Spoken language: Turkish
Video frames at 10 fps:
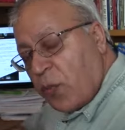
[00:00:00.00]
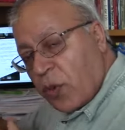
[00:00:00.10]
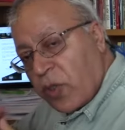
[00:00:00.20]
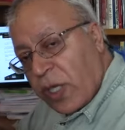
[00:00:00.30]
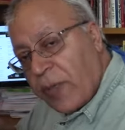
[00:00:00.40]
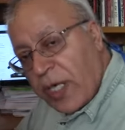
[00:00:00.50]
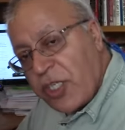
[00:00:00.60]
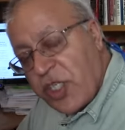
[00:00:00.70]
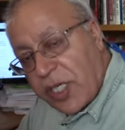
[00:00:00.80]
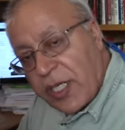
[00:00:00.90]
programı
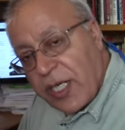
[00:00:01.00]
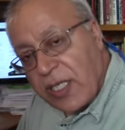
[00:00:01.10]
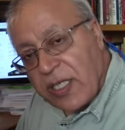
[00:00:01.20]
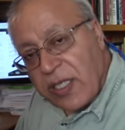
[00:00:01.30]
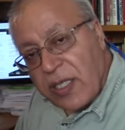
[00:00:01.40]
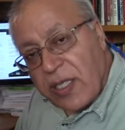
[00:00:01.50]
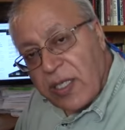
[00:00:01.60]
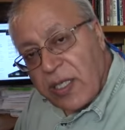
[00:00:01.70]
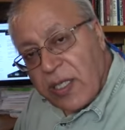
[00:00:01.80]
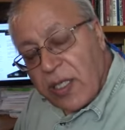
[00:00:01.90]
açarak
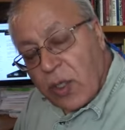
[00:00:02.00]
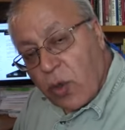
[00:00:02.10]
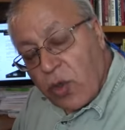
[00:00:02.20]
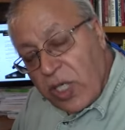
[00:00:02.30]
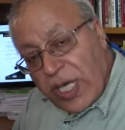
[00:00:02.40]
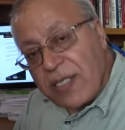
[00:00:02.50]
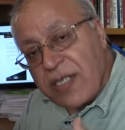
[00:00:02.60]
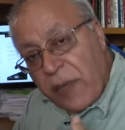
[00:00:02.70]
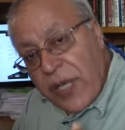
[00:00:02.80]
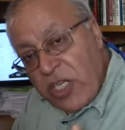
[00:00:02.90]
onun
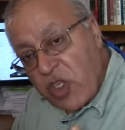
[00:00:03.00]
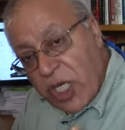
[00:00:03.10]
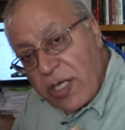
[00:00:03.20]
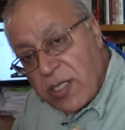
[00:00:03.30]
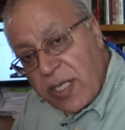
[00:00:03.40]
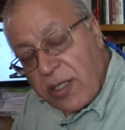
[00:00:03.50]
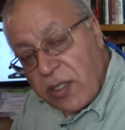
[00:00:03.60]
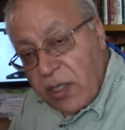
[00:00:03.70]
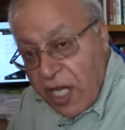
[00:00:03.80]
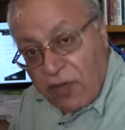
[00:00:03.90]
karşısına beni
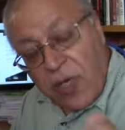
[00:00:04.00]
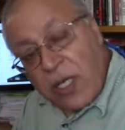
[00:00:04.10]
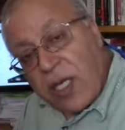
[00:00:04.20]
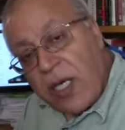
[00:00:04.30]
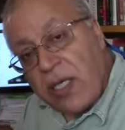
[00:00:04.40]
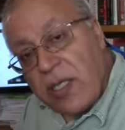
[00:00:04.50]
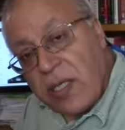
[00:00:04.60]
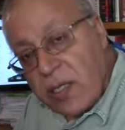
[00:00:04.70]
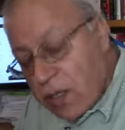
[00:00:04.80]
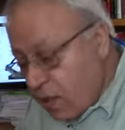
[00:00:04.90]
çıkarsaydın eyvallah.
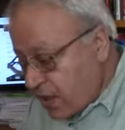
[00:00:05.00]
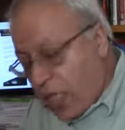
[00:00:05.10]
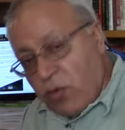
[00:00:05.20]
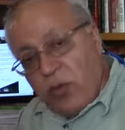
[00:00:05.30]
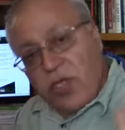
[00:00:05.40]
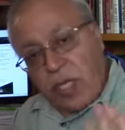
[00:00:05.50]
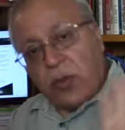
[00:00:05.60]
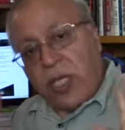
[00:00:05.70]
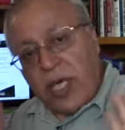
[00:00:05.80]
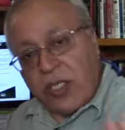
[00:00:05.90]
Sen dur sen
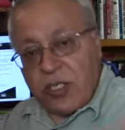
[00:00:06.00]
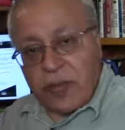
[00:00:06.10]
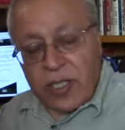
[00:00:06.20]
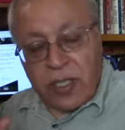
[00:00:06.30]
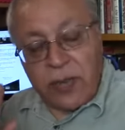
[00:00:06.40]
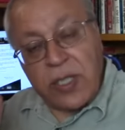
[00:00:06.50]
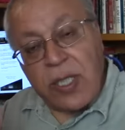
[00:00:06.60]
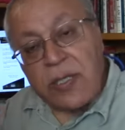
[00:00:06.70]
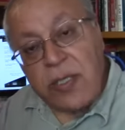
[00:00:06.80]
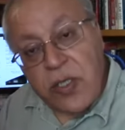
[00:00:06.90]
onu eleştirme diyelim ki
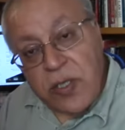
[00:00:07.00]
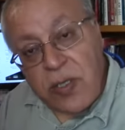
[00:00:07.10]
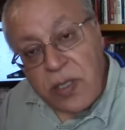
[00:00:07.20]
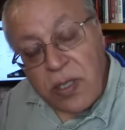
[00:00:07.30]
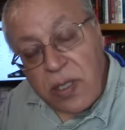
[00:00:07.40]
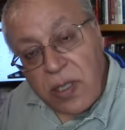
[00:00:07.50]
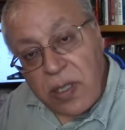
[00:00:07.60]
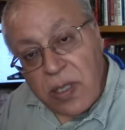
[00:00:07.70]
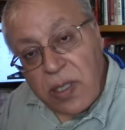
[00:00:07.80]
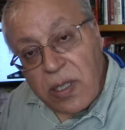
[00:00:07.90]
gazetecisin.
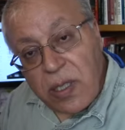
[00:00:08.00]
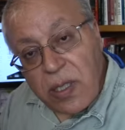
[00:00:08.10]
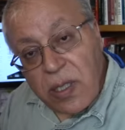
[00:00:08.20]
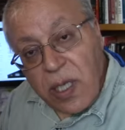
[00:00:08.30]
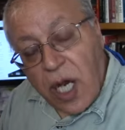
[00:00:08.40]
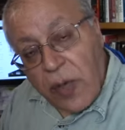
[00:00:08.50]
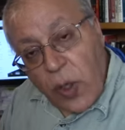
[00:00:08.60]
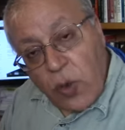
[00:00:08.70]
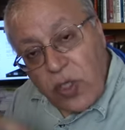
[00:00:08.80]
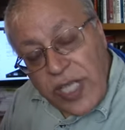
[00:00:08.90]

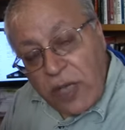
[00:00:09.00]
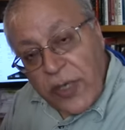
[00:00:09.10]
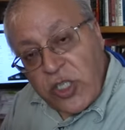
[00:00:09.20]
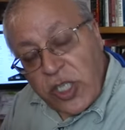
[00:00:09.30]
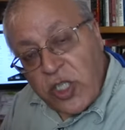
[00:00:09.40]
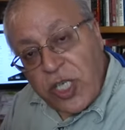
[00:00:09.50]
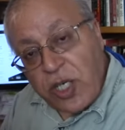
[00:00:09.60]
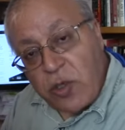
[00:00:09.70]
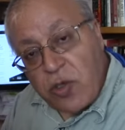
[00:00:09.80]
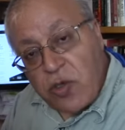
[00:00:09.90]
Ama onu tek başına
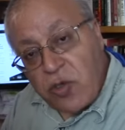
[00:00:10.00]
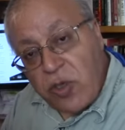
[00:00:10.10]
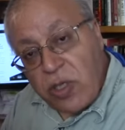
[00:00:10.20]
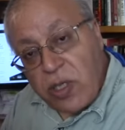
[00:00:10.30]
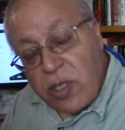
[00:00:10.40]
çıkarıyorsun.